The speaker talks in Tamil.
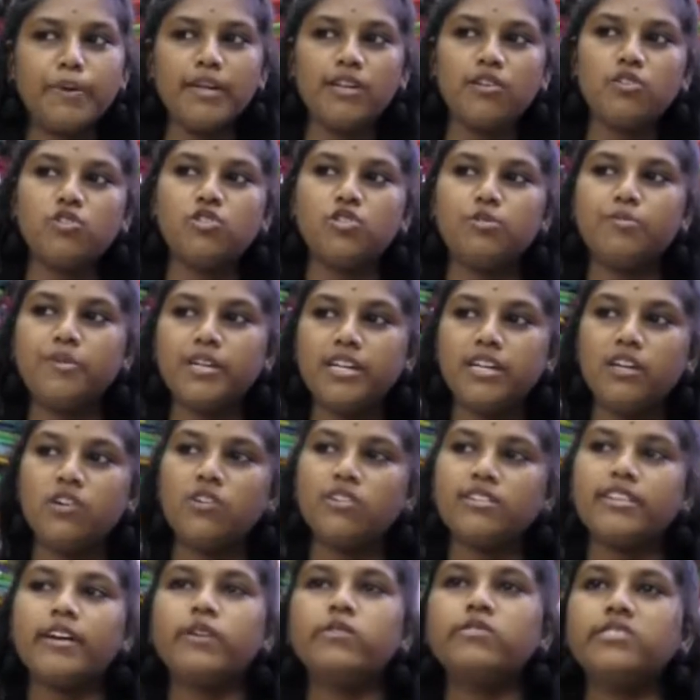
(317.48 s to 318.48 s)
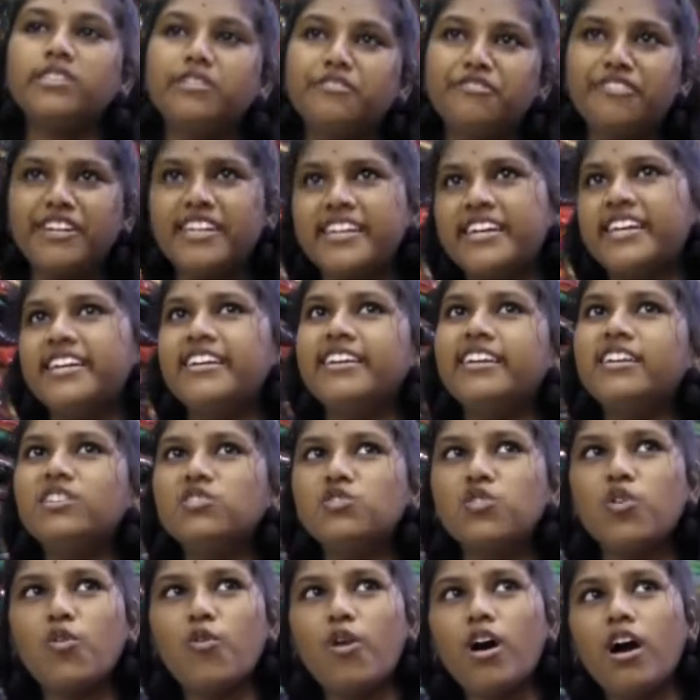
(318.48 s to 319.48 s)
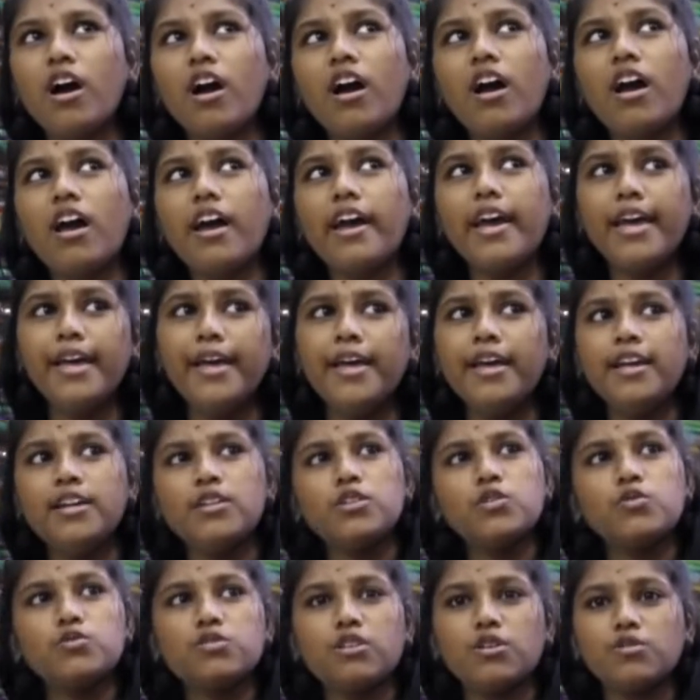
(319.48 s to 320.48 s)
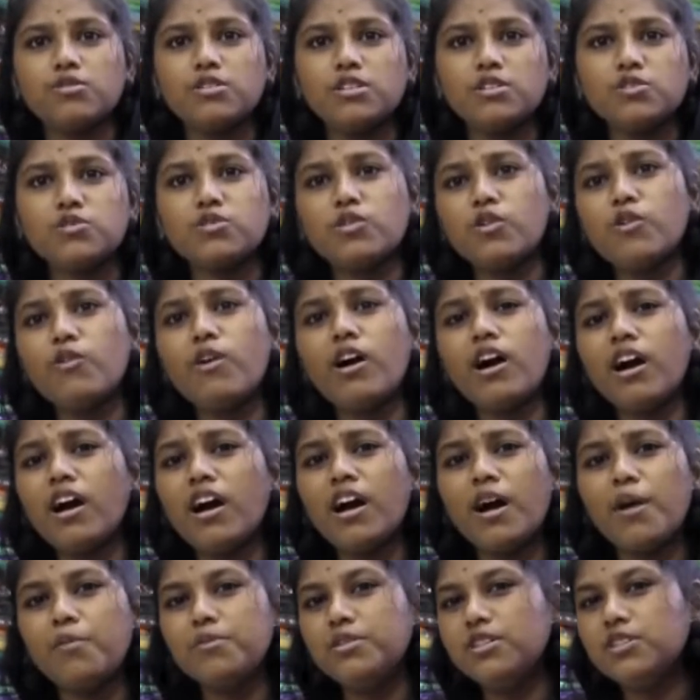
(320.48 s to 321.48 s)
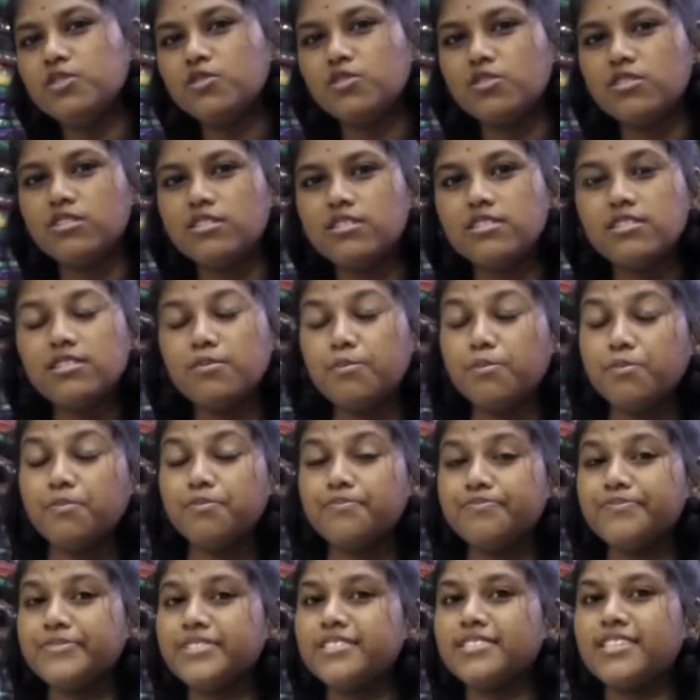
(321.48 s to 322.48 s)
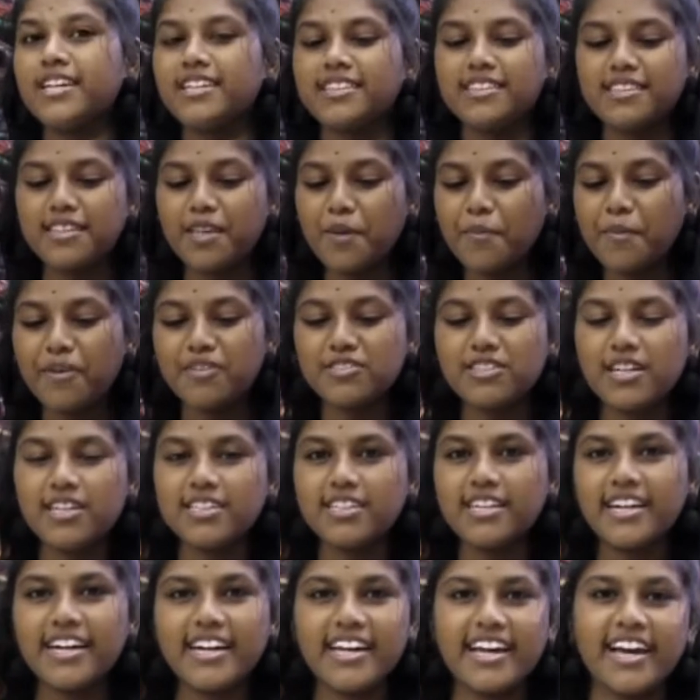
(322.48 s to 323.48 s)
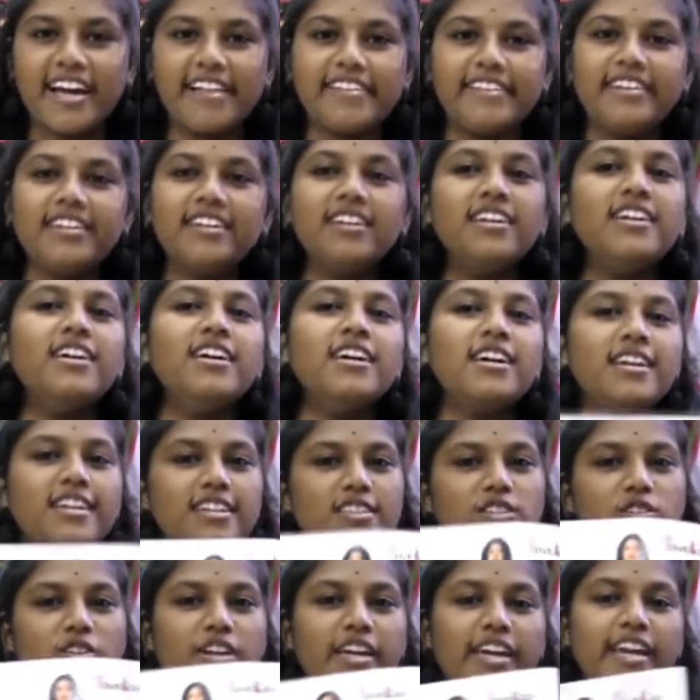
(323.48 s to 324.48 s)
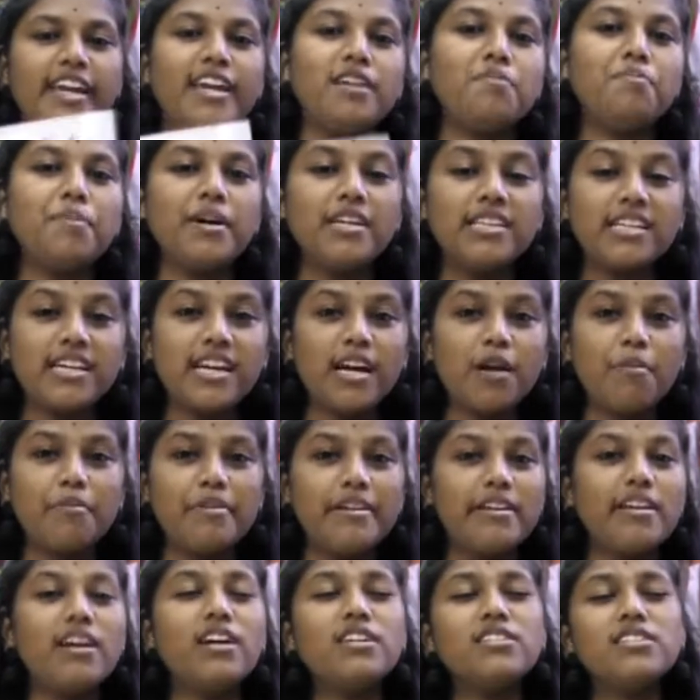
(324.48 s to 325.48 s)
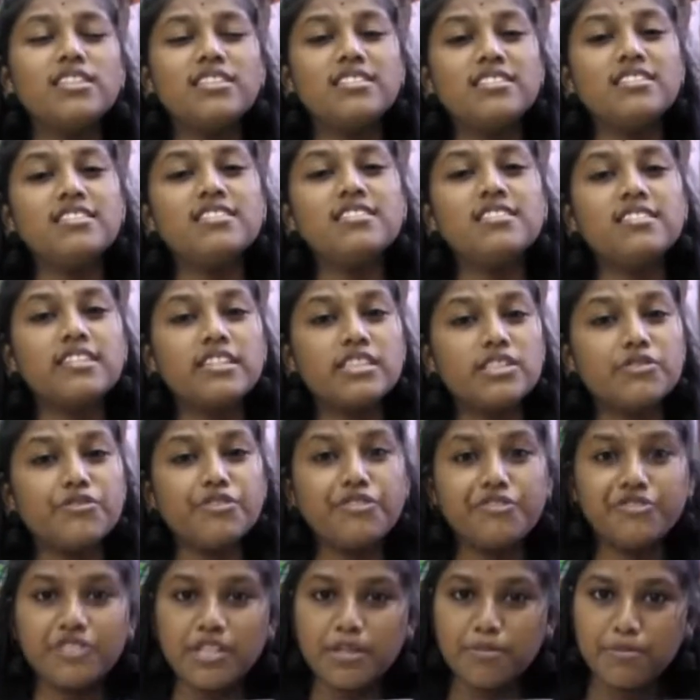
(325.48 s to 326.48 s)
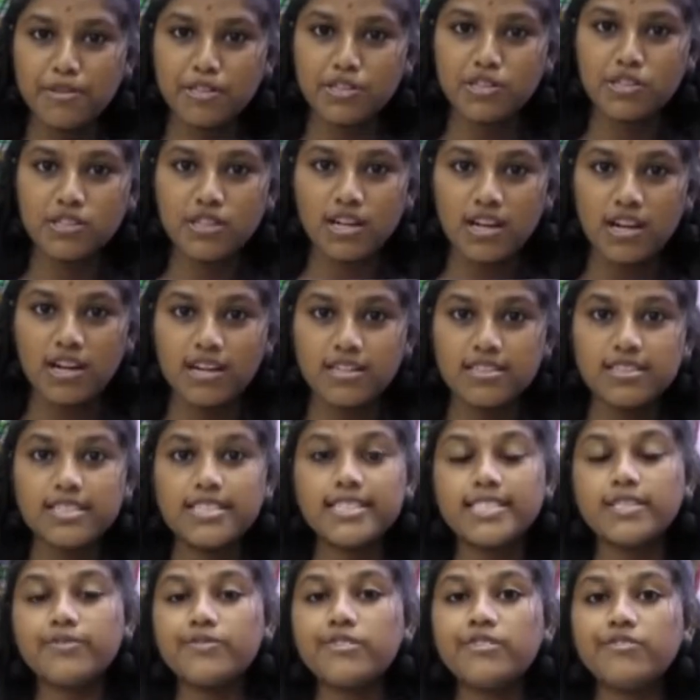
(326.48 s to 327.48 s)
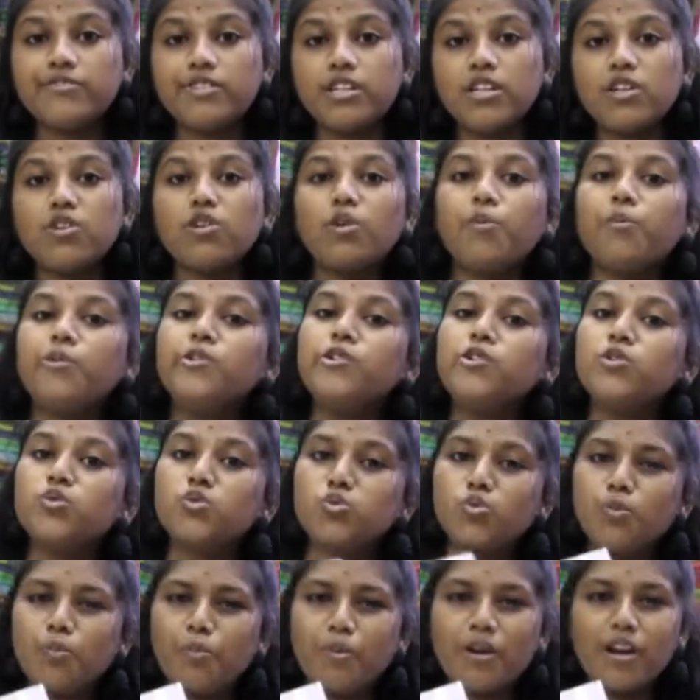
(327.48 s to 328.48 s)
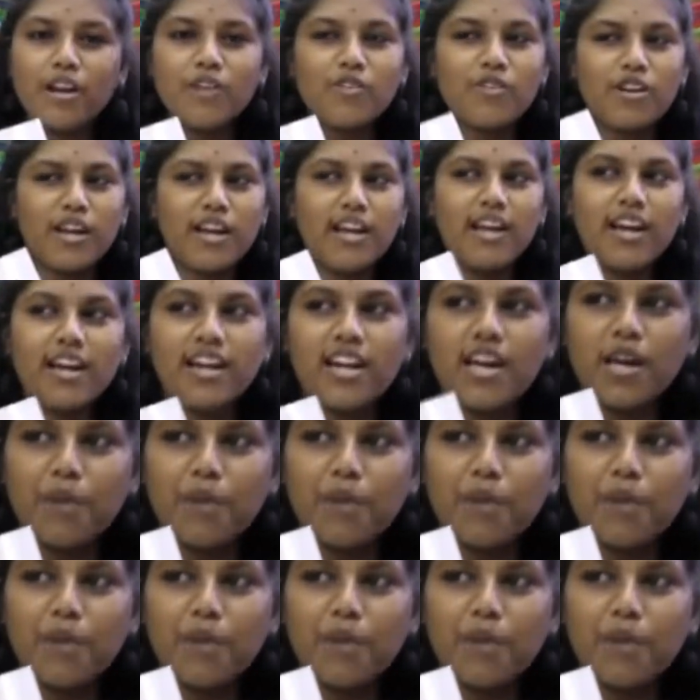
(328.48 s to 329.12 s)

பண்ணி வச்சுருப்பீங்க ஒரு தௌசண்ட் ஃபைவ் ஹண்ட்ரட் சொல்லுவாங்க டூ தௌசண்ட் சொல்லுவாங்க அப்படின்னு சொல்லிட்டு சத்தியமாக வந்து அது கிடையாது இதோடைய ரேட் பார்த்தீங்க அப்படின்னா ஜஸ்ட் சிக்ஸ் ஃபிஃப்டி மட்டும்தாங்க சிக்ஸ் ஃபிஃப்டிக்கு ரொம்பவே சூப்பரான ஒரு அழகான